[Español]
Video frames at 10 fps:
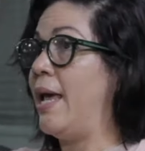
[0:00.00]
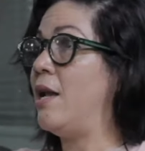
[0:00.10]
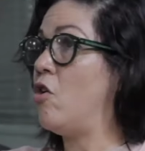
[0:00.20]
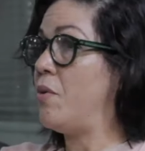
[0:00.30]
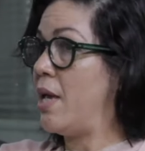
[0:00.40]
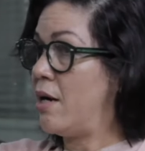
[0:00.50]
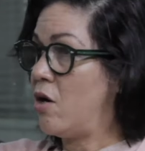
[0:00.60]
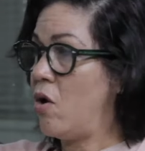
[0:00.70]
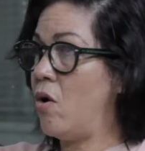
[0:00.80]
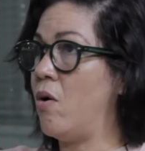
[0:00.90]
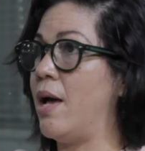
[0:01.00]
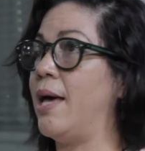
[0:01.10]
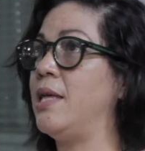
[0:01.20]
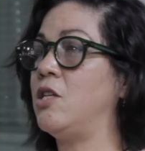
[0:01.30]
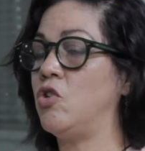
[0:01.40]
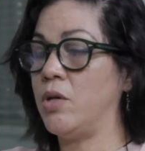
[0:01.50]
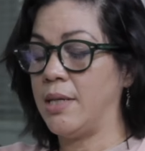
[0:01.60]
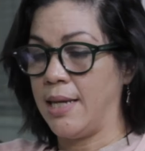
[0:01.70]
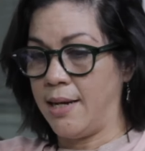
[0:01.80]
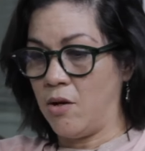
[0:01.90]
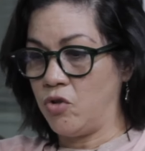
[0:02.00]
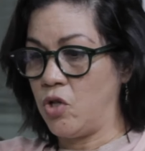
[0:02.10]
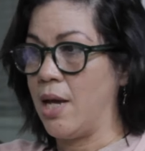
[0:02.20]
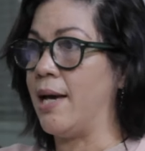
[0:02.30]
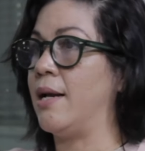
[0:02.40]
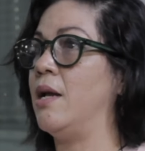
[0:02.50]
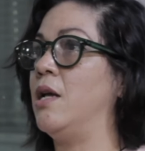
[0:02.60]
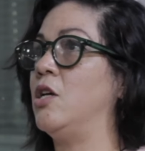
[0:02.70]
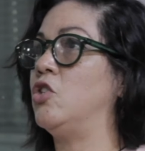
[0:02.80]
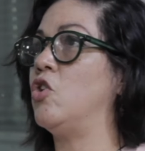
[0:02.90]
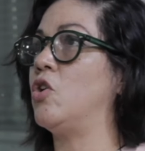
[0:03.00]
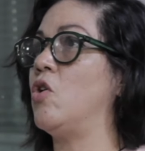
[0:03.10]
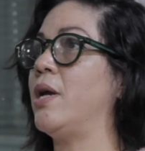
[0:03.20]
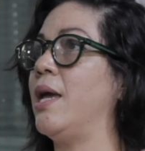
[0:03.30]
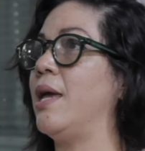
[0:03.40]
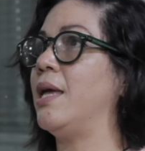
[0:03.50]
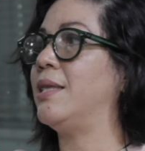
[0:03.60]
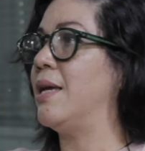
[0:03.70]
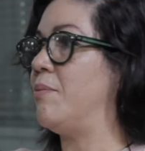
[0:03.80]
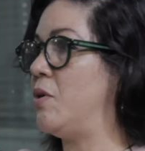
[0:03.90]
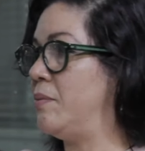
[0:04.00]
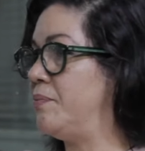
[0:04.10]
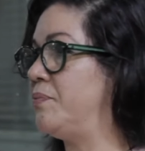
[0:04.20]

El gobierno ha dicho que quiere negociar. Yo creo que... Una cosa es decir,